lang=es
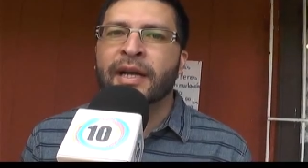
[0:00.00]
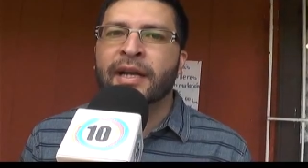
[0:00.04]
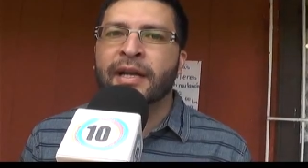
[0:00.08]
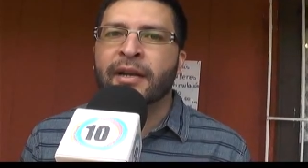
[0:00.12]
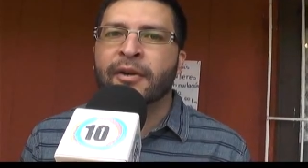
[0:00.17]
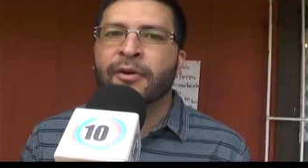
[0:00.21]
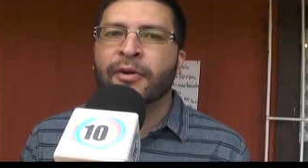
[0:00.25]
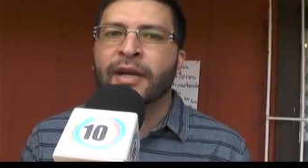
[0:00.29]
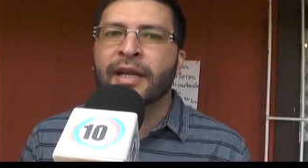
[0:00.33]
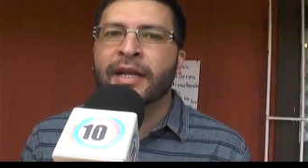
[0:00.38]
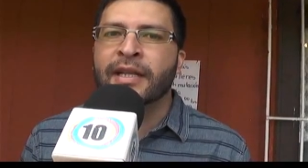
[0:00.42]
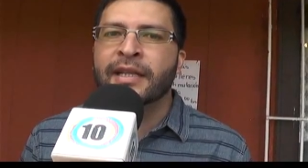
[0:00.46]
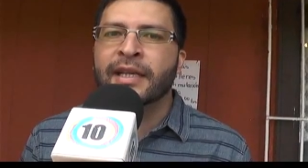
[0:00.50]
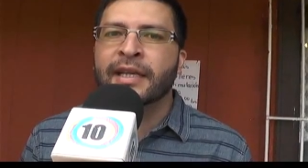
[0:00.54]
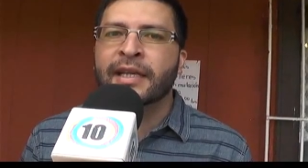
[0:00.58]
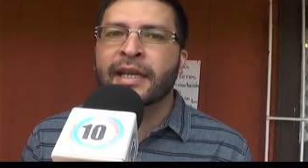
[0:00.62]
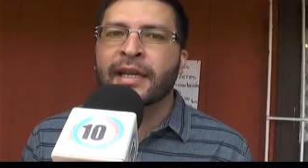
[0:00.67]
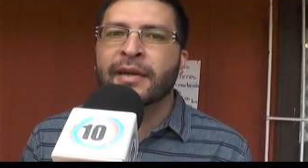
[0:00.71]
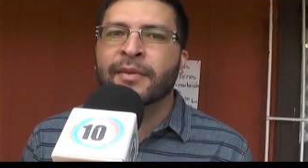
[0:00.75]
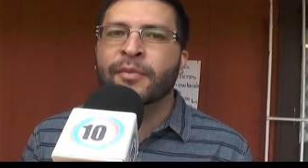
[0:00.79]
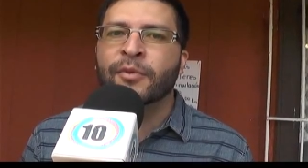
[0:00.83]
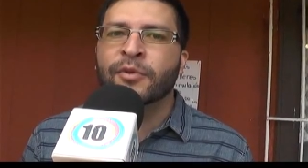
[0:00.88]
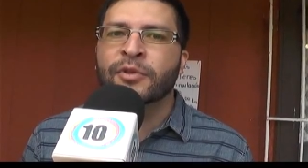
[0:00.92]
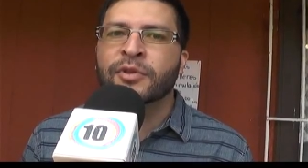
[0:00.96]
de Recoleta y
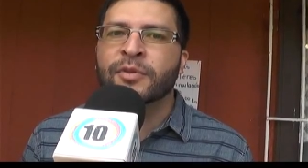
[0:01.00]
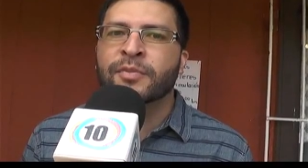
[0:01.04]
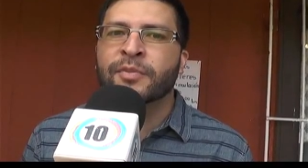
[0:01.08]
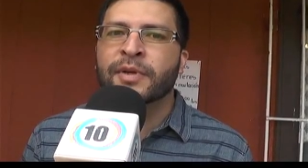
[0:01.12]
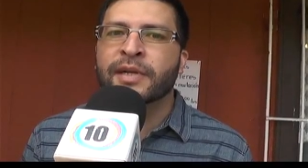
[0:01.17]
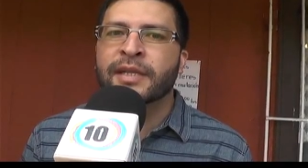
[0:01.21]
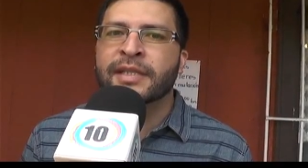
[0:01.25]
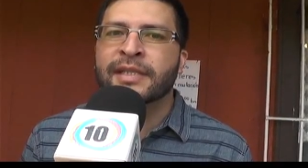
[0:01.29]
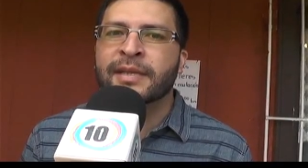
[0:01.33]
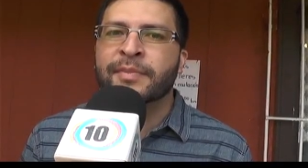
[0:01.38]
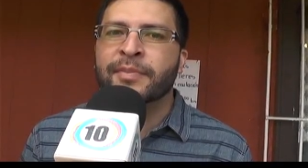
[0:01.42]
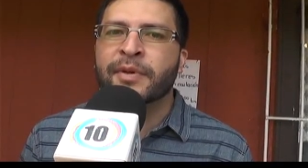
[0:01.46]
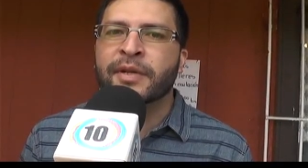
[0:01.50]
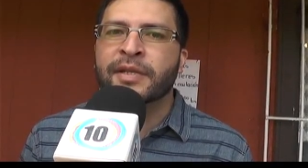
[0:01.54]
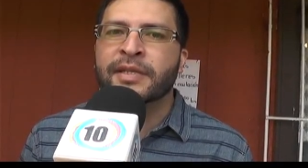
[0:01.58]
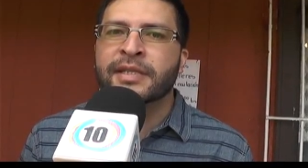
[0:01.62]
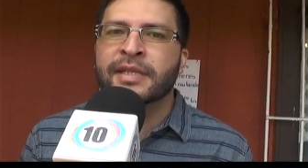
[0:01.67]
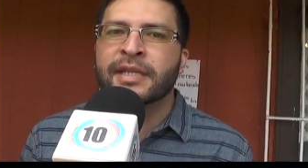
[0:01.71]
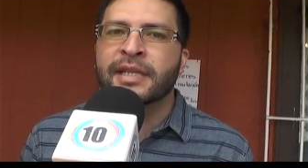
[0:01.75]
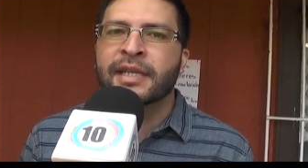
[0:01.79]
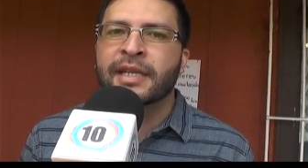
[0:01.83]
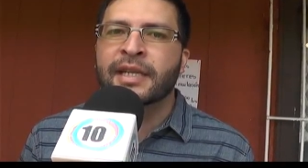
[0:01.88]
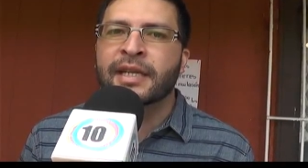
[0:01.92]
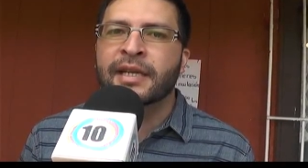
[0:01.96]
que muchos municipios de
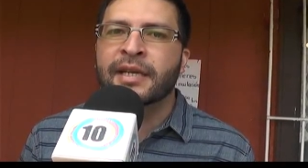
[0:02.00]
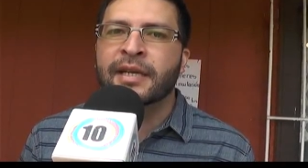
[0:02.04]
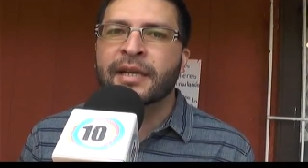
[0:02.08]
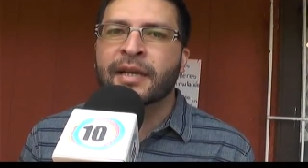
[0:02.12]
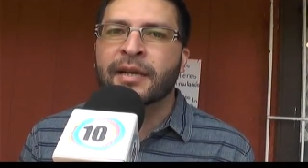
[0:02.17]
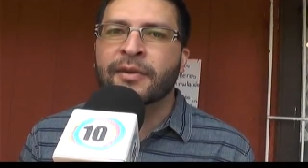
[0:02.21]
Chile,